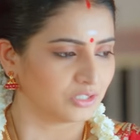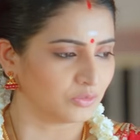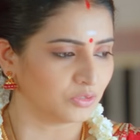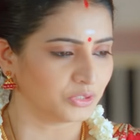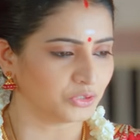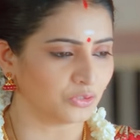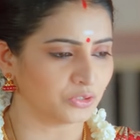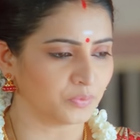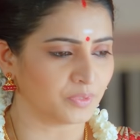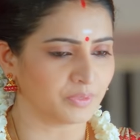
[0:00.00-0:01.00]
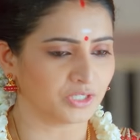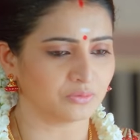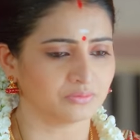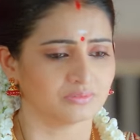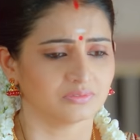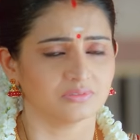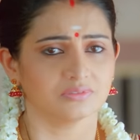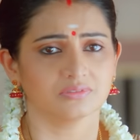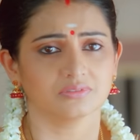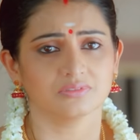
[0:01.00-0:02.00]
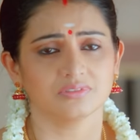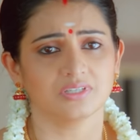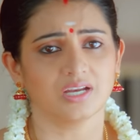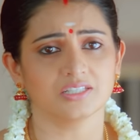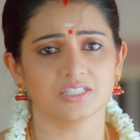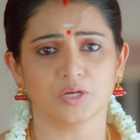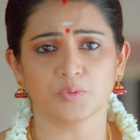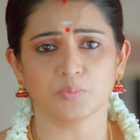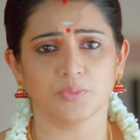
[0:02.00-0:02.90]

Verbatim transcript: இந்த குடும்பத்தோட ஒத்தம மட்டும் கலைஞ்சு